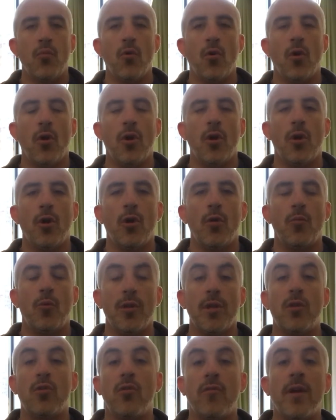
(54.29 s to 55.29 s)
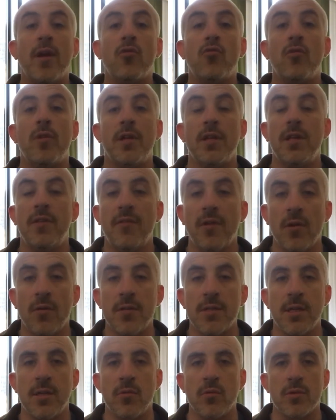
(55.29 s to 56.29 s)
Euh, pour, découvrir toutes les
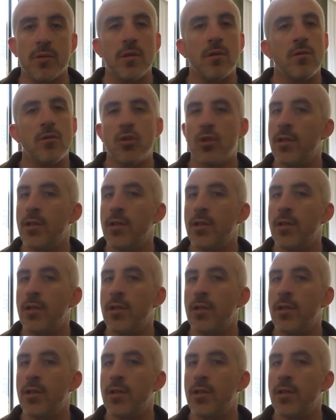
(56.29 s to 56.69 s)
différentes annonces.